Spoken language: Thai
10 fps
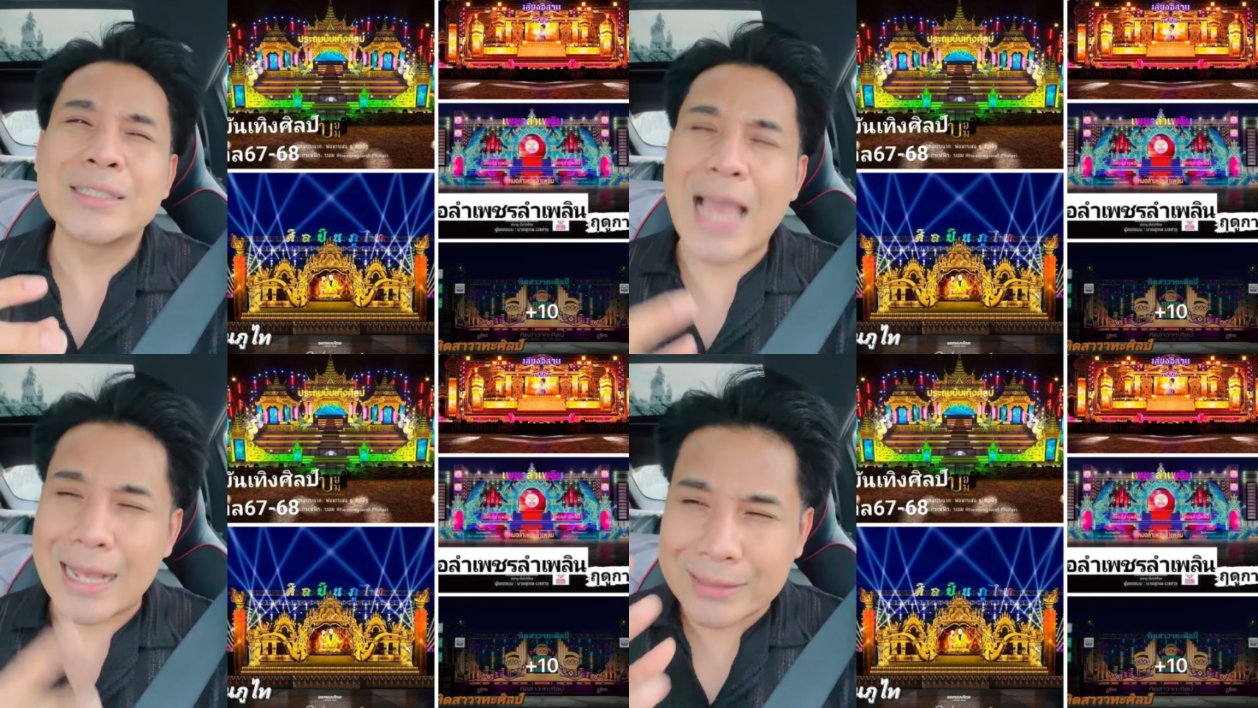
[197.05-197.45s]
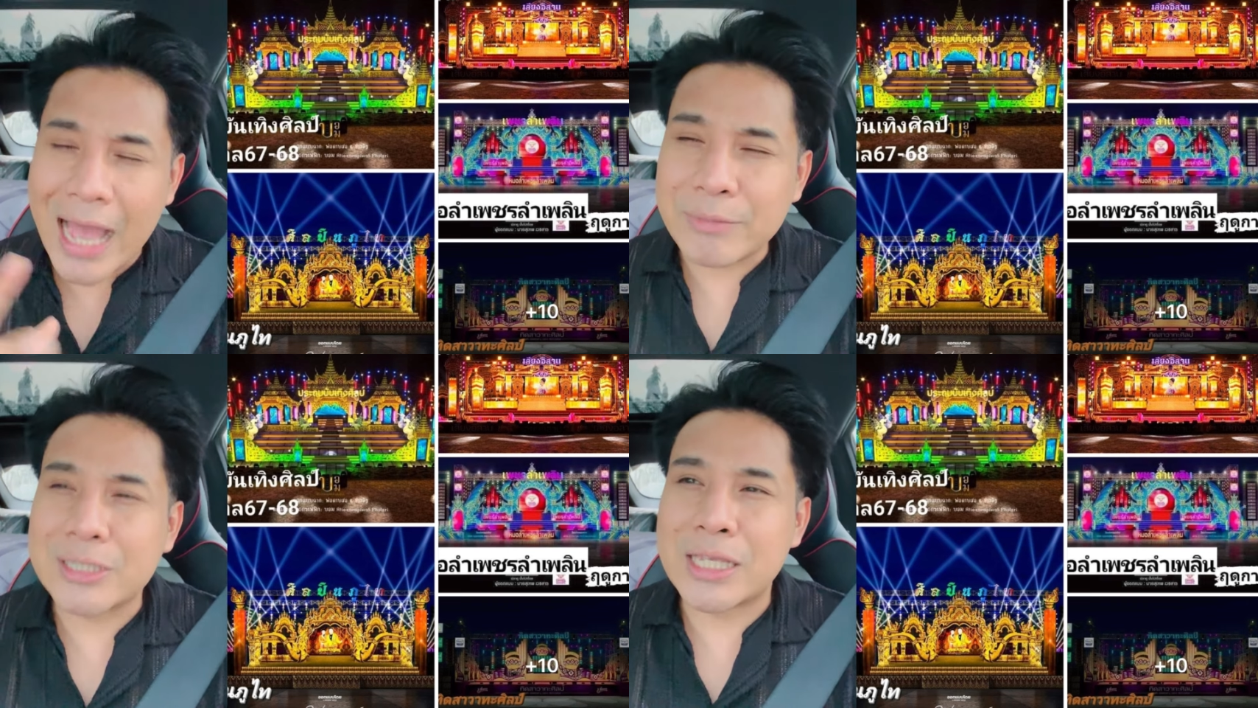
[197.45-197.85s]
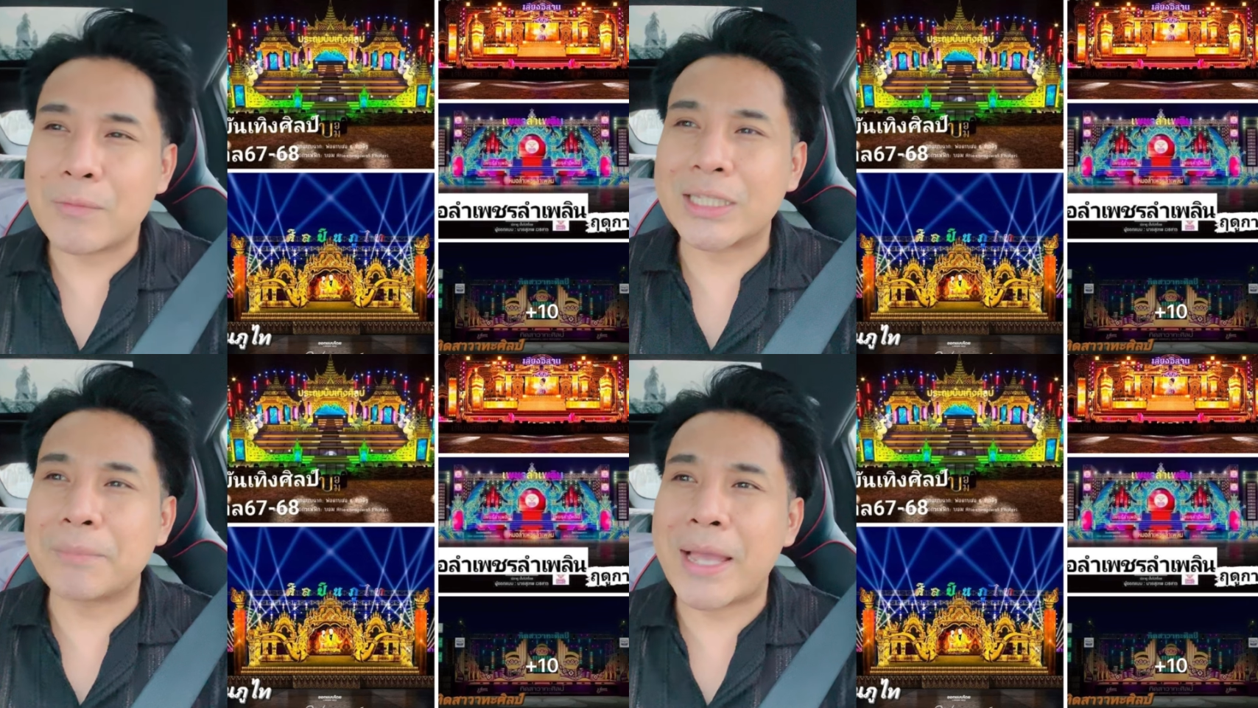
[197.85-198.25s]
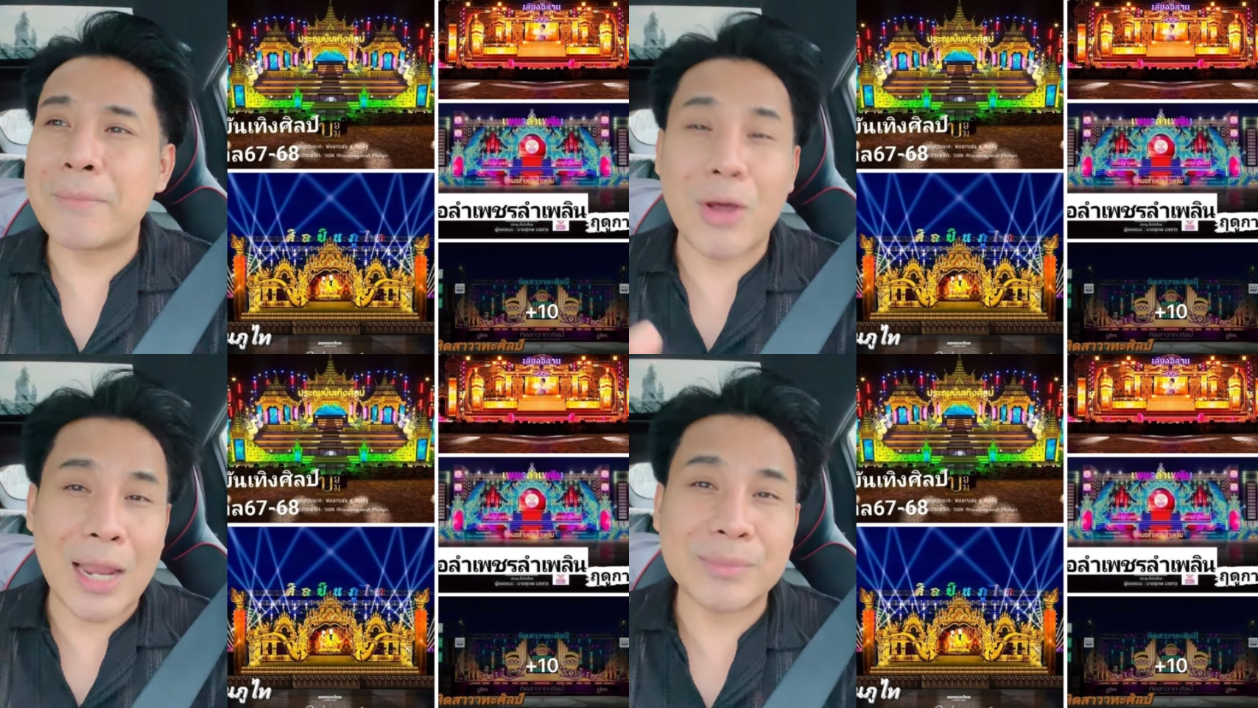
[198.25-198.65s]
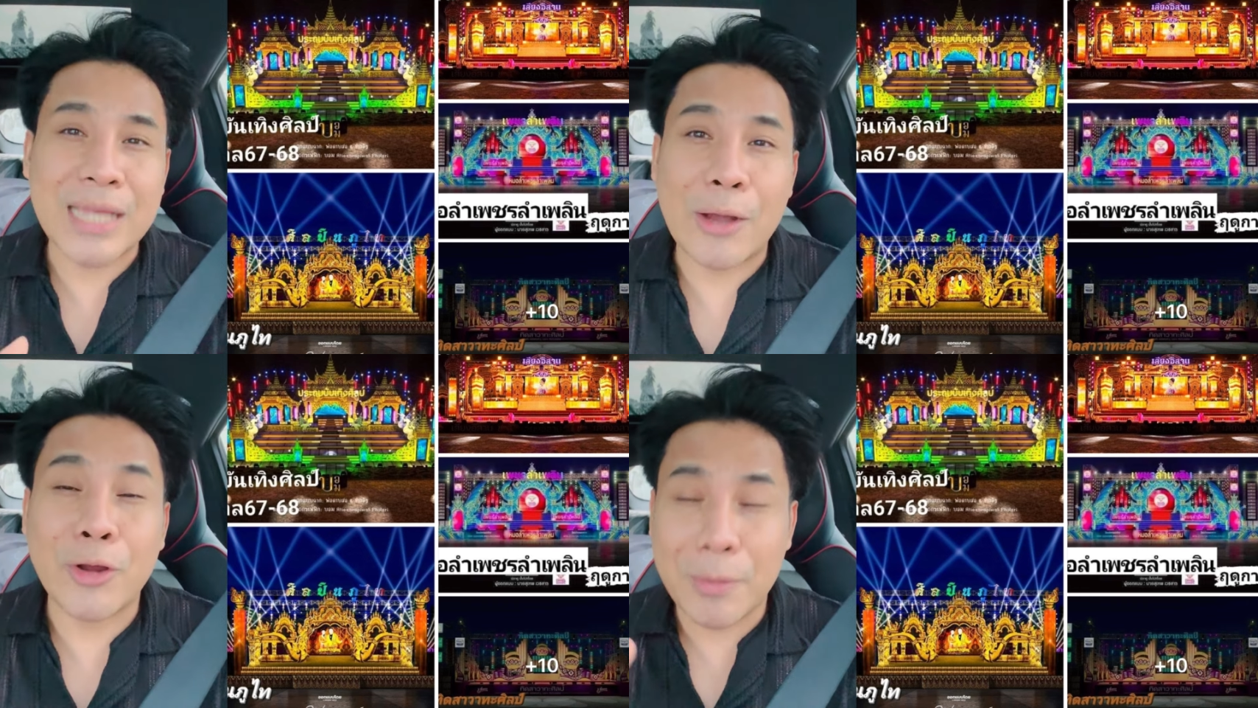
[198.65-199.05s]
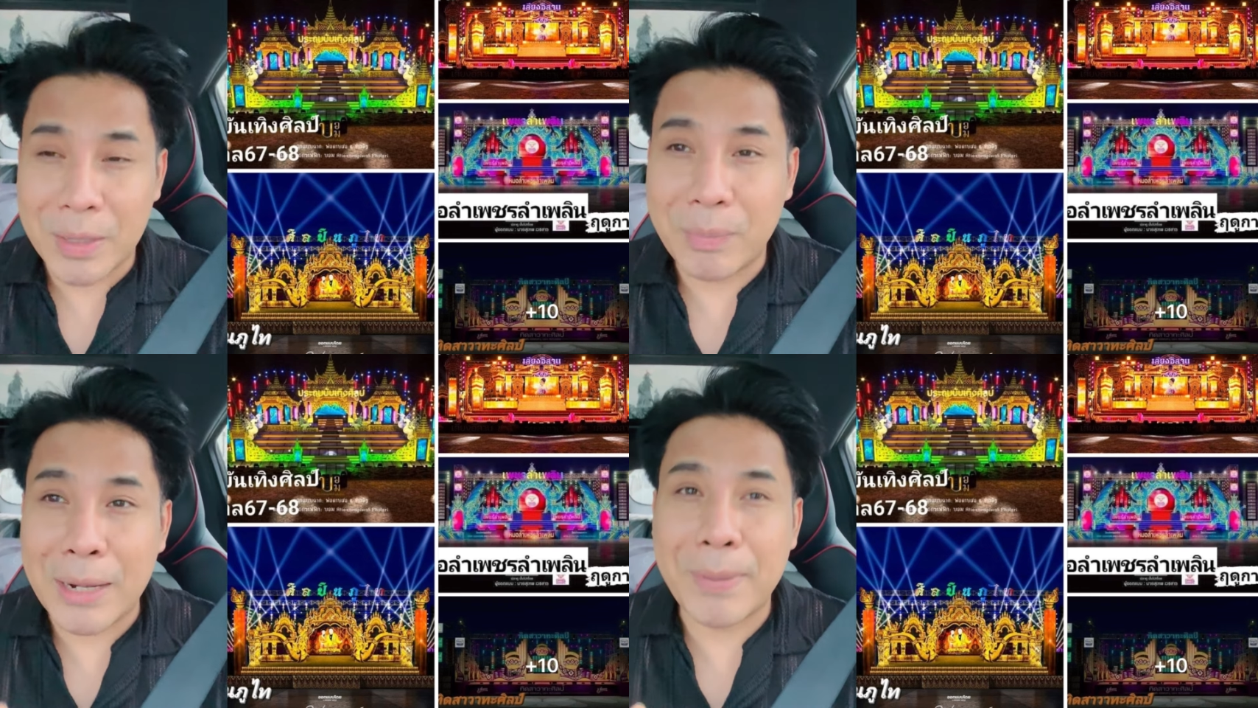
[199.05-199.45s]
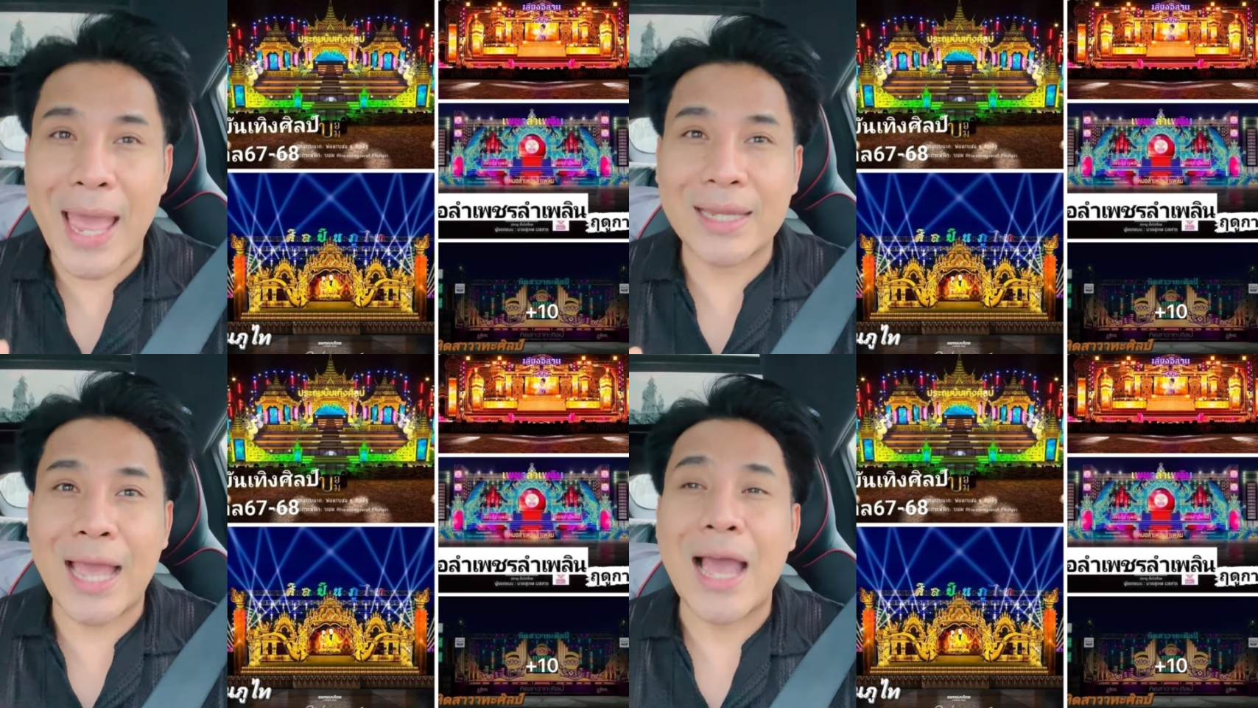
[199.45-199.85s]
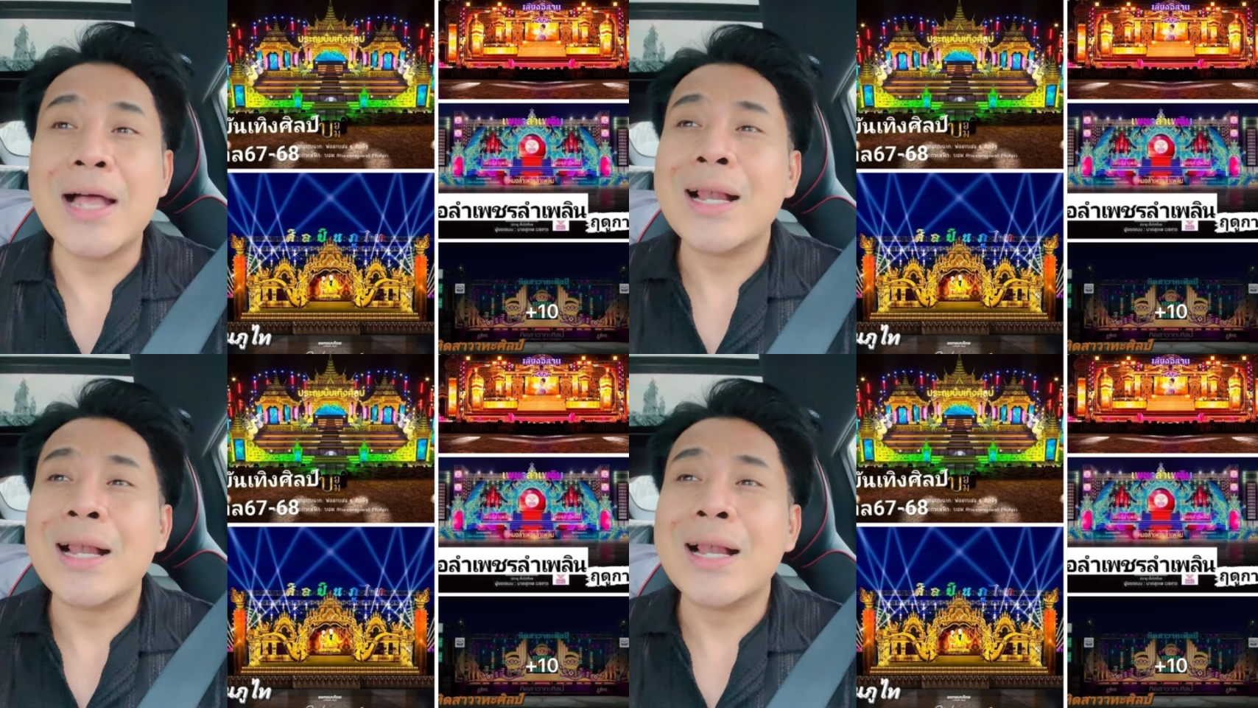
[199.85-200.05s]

อยากทราบจริงๆ ว่าทำไมหมอลำสาวน้อยเพชรบ้านแพงเนี่ย